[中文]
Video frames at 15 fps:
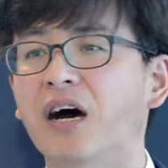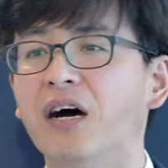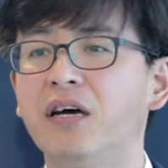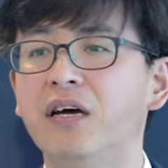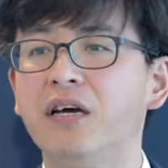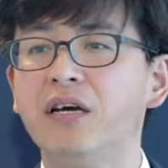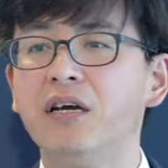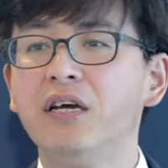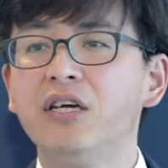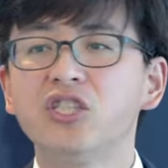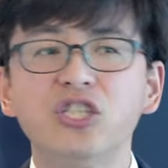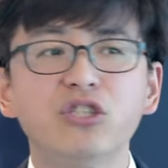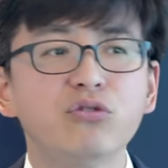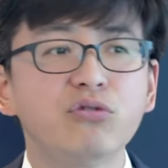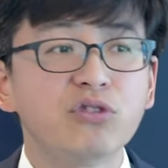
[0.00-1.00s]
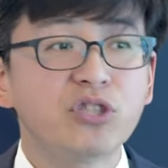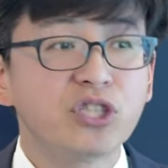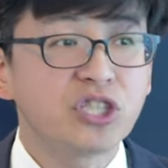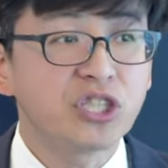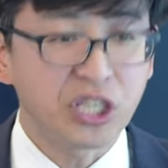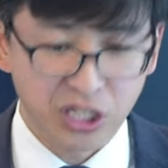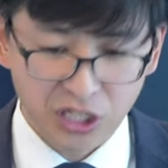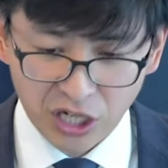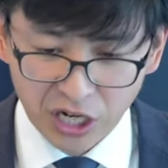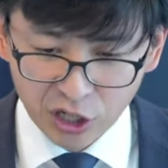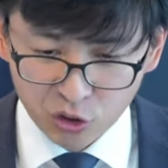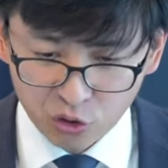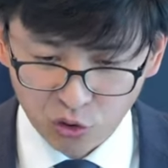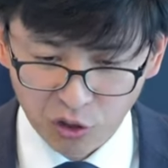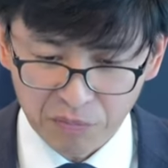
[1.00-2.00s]
了。这就写
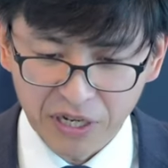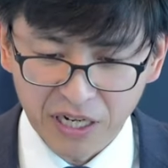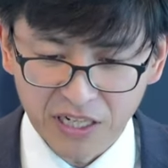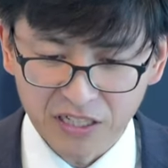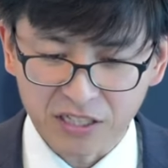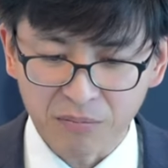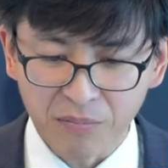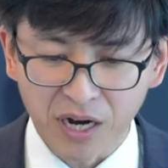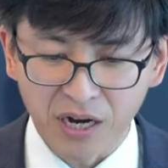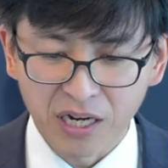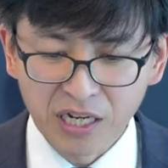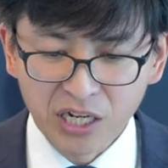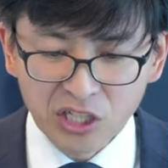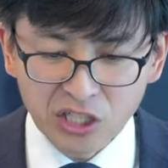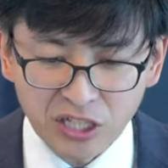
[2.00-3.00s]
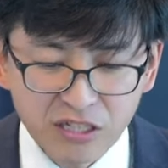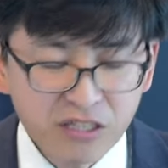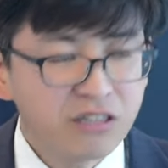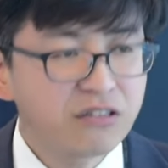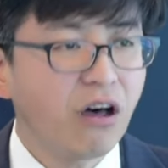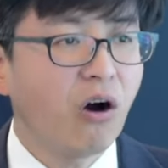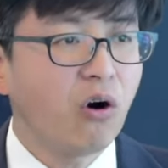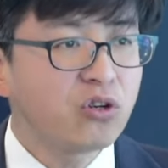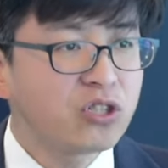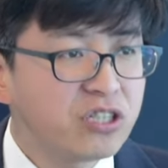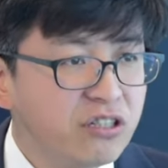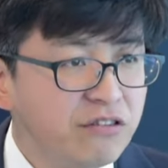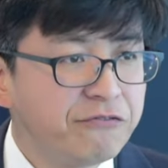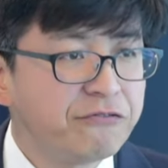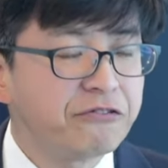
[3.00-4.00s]
说明了什么？神的道，
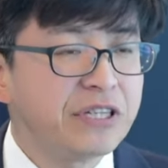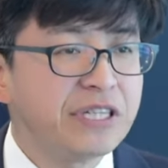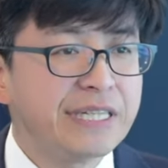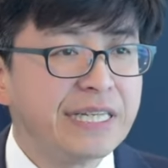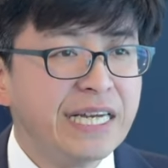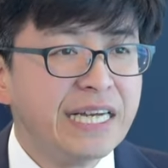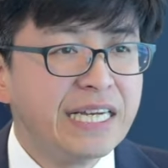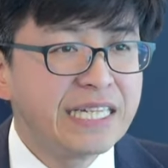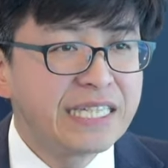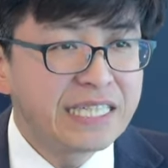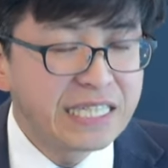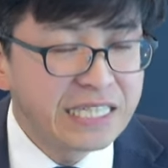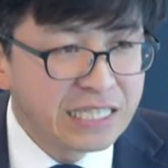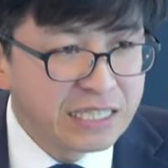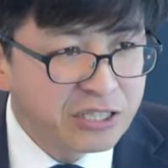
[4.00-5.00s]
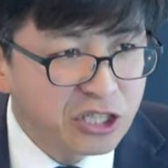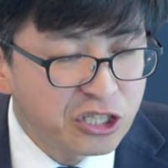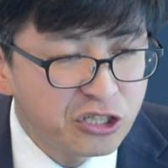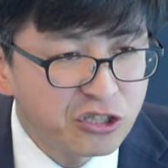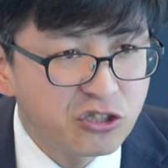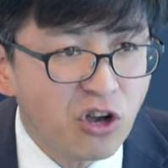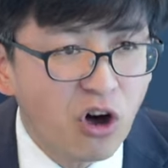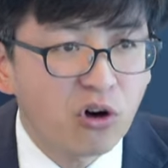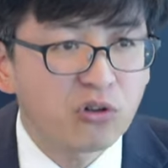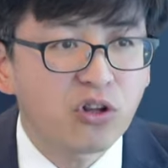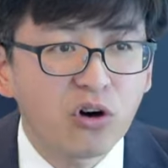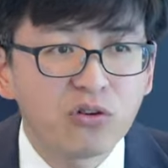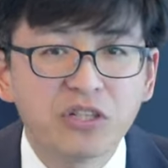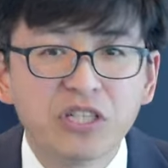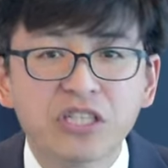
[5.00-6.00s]
神的福音，是遭
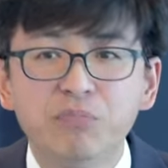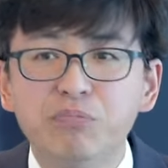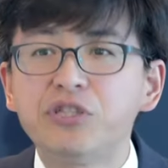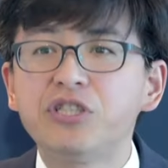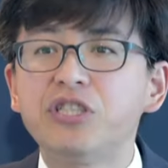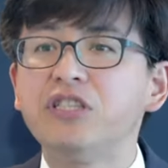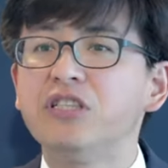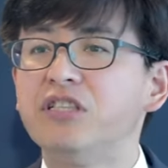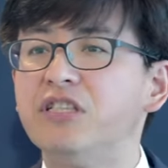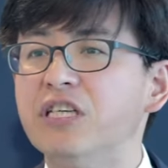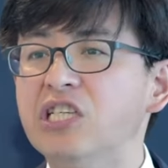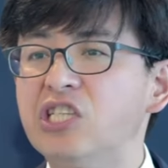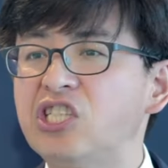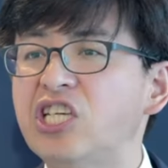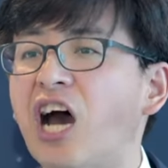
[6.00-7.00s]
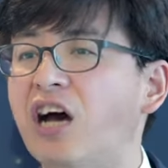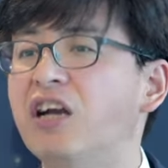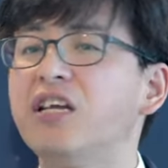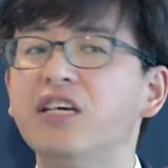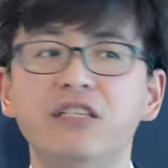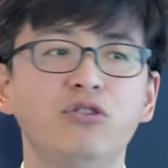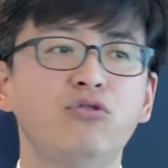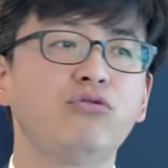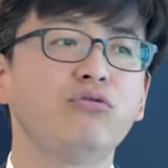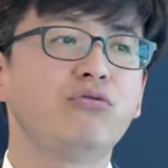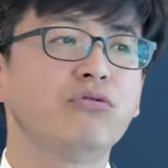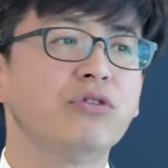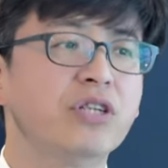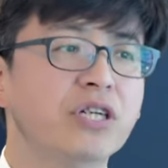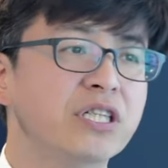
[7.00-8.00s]
到那些不信的人强烈的拒
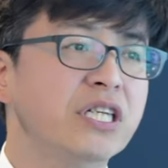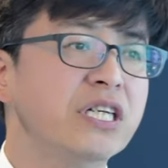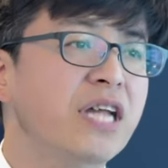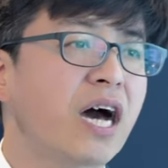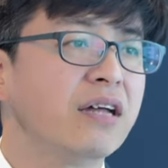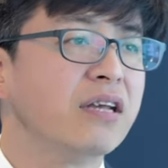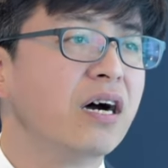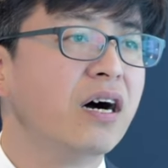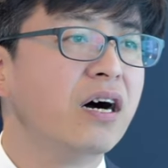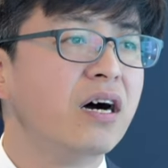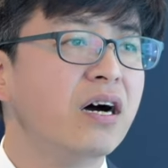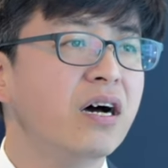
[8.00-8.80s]
绝和抵挡的。